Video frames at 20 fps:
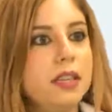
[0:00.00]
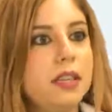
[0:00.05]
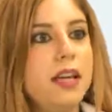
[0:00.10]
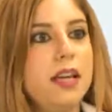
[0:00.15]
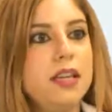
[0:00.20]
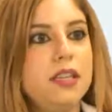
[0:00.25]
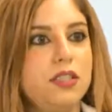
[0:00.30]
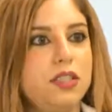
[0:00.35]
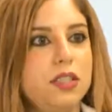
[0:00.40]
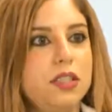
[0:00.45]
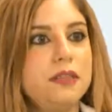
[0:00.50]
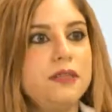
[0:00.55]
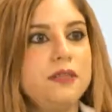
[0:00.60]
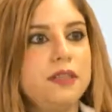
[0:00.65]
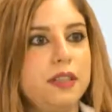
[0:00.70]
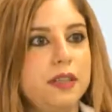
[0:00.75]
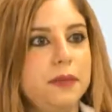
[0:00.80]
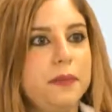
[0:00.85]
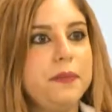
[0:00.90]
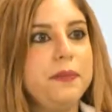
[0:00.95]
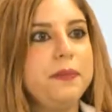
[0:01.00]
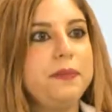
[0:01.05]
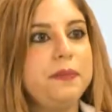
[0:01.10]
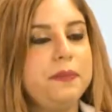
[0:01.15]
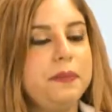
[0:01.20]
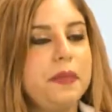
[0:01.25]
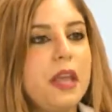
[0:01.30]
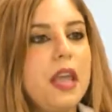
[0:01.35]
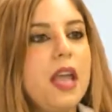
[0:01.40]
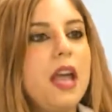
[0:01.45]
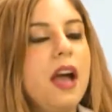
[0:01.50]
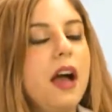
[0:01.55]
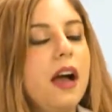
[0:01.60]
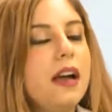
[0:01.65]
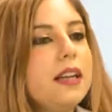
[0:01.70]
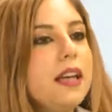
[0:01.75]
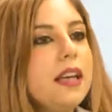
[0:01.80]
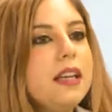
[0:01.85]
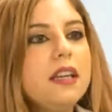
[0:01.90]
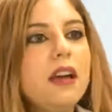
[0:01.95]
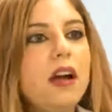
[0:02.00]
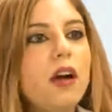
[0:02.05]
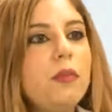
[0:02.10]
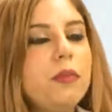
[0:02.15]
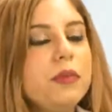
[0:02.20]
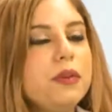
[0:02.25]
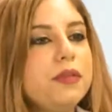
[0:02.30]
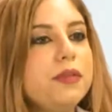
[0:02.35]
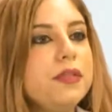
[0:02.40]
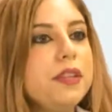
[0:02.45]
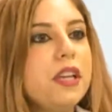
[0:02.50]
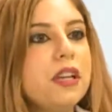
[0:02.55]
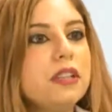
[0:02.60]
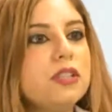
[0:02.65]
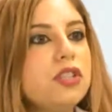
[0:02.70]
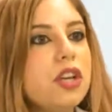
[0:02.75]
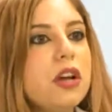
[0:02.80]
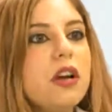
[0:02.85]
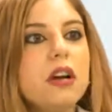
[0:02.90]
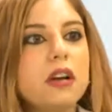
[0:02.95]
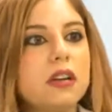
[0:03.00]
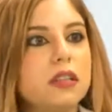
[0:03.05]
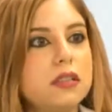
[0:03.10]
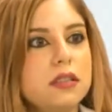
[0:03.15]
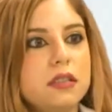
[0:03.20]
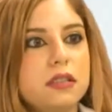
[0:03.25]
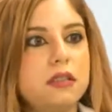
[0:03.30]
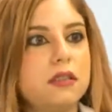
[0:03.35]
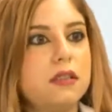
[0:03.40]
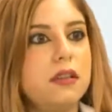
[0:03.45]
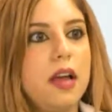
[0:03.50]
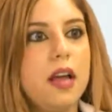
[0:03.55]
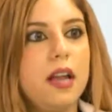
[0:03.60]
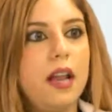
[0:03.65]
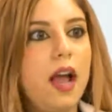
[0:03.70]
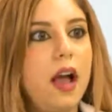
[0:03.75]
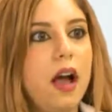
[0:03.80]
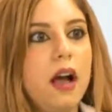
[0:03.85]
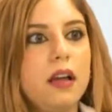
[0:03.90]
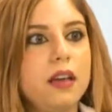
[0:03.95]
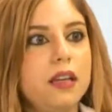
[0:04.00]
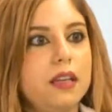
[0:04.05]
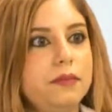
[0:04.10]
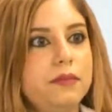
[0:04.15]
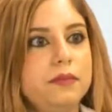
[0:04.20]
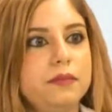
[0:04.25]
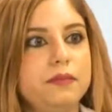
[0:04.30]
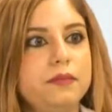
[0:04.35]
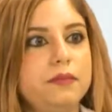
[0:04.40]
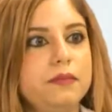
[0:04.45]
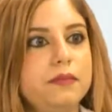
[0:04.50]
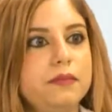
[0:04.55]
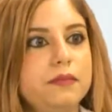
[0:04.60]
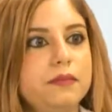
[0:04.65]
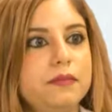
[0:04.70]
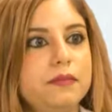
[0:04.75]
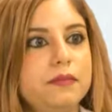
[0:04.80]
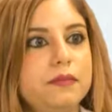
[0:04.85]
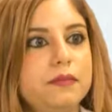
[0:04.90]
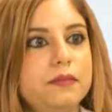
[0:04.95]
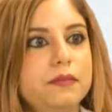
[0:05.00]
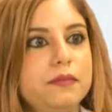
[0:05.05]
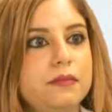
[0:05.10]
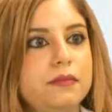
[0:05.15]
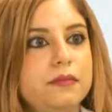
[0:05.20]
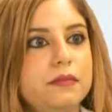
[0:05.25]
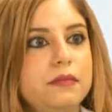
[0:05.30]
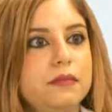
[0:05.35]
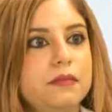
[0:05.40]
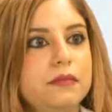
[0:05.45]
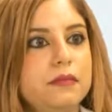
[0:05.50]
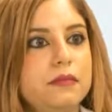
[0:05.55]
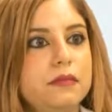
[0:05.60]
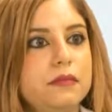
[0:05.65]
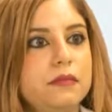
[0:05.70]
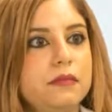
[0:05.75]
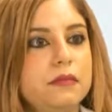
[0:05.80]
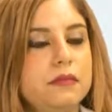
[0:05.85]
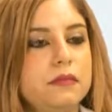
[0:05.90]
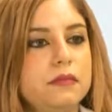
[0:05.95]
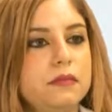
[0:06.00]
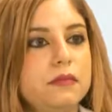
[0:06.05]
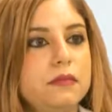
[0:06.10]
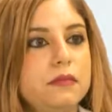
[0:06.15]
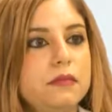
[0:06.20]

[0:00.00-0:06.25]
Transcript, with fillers: اللي عايشه اكيد اكيد عن اي عمر فينا نشخص هالحاله كمان ما في ولد مثل